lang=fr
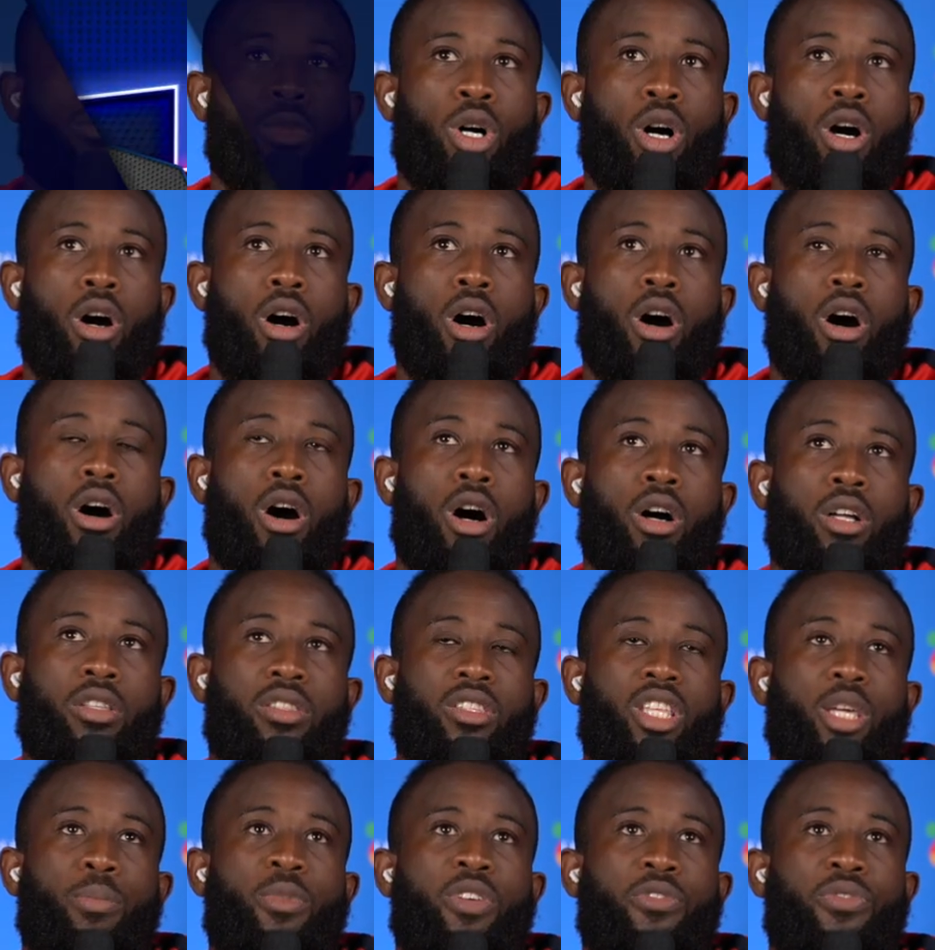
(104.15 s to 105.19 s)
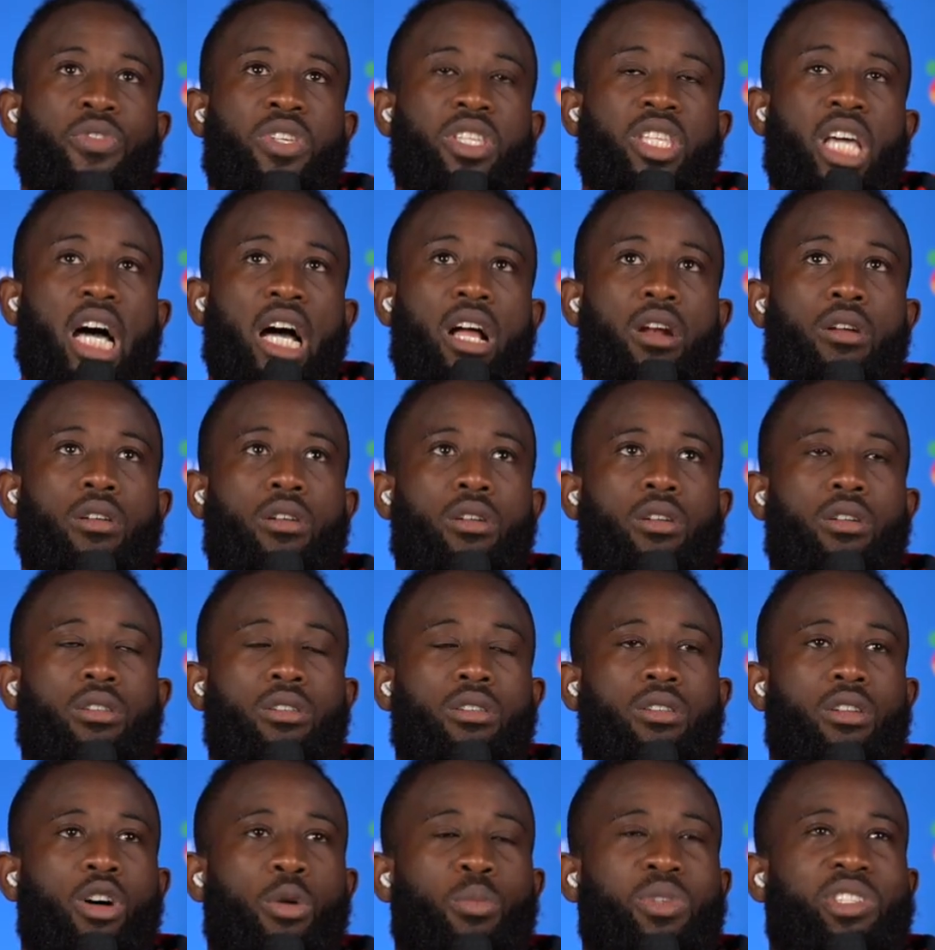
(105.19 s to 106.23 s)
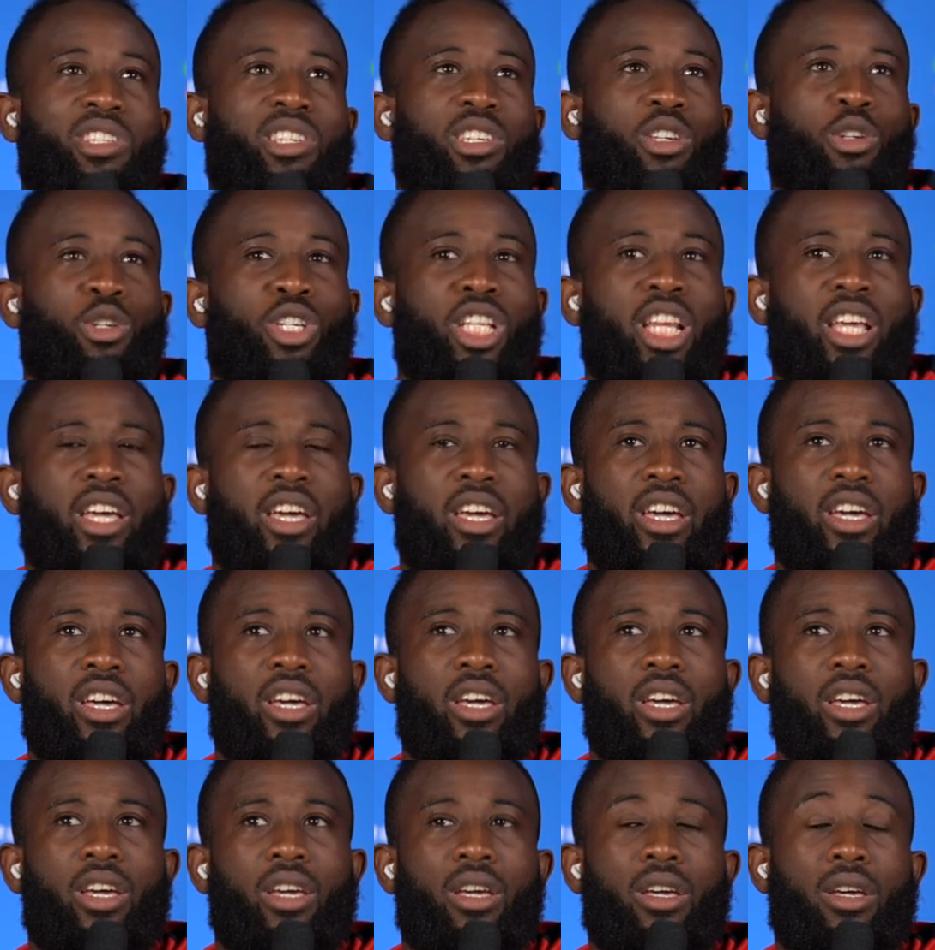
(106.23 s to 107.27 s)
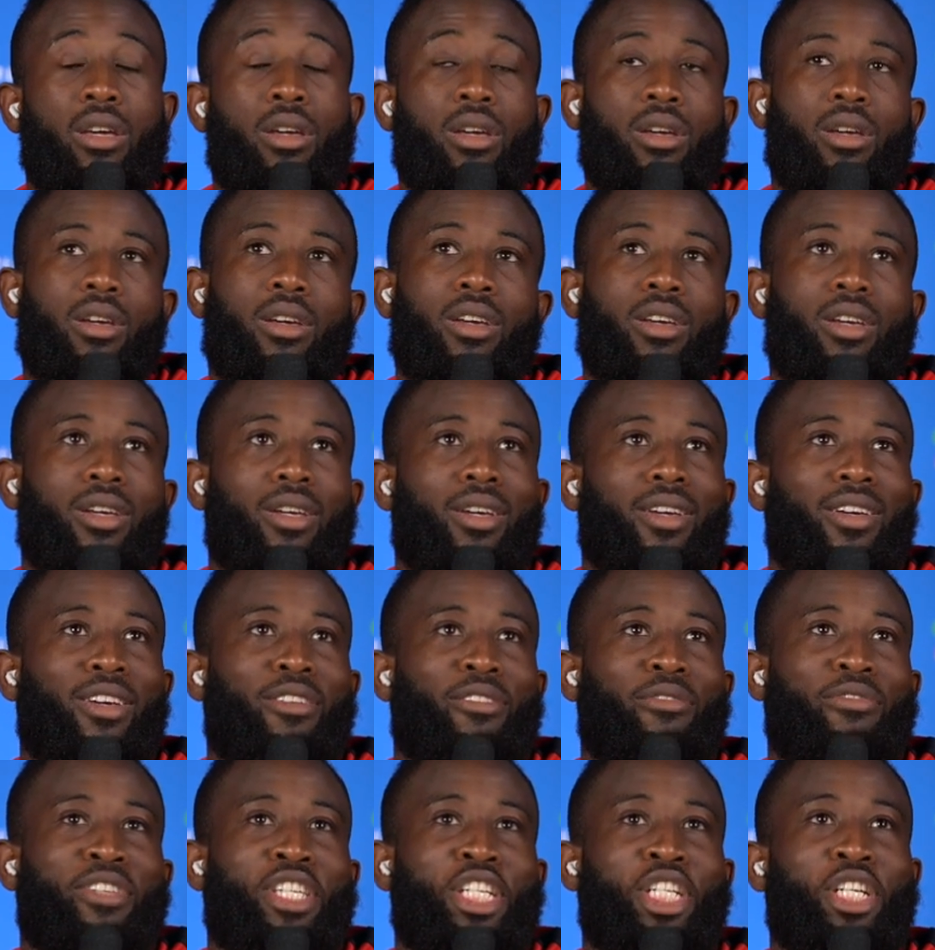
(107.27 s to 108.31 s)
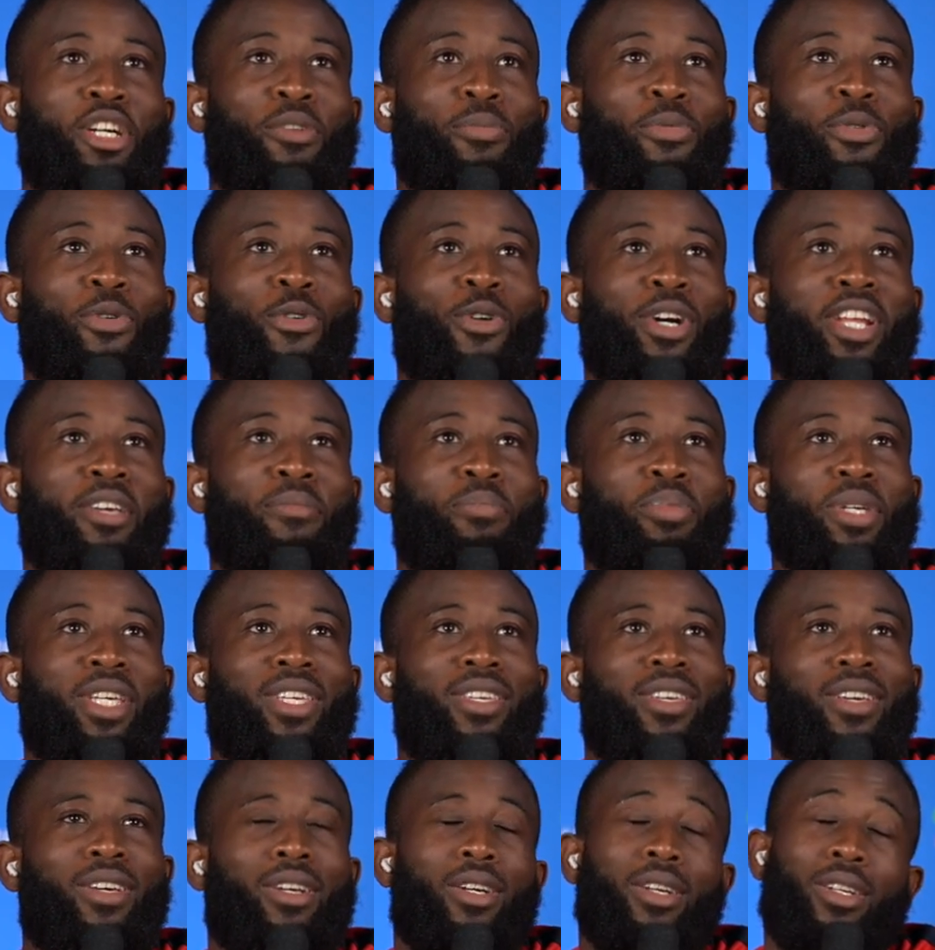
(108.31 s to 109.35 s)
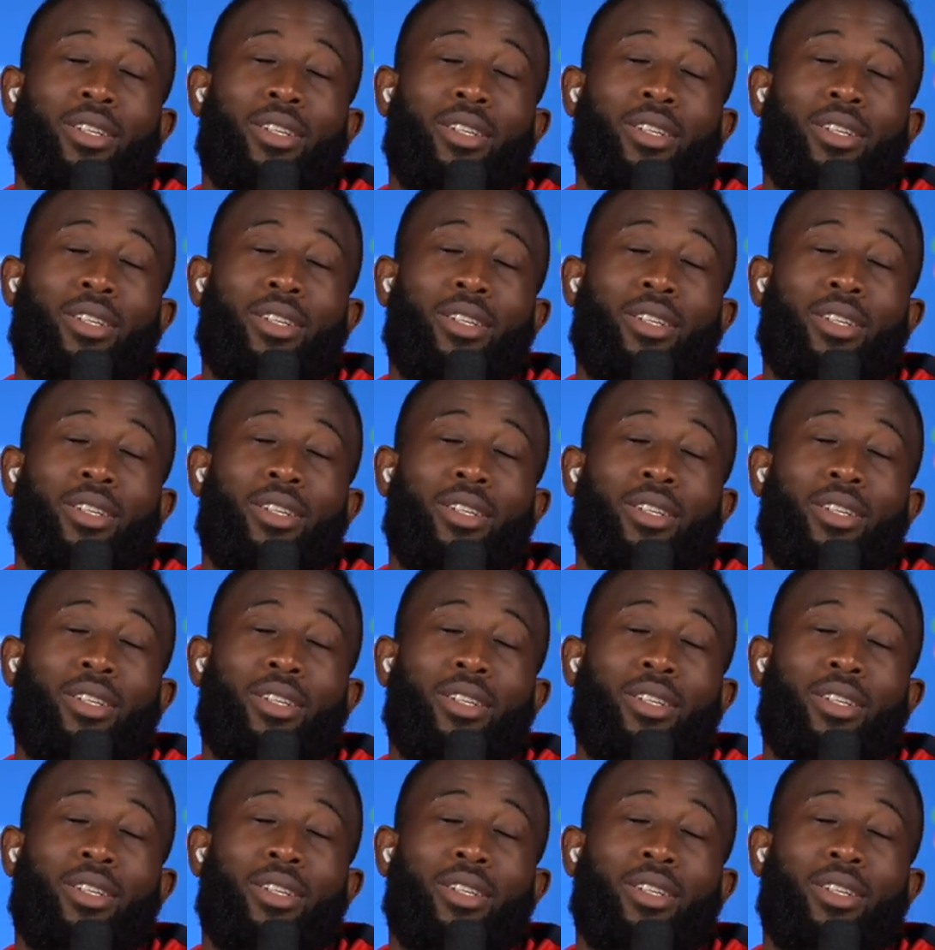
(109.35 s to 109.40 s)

Oh, demi-finale, euh, on me dit qu'il est vice-champion olympique.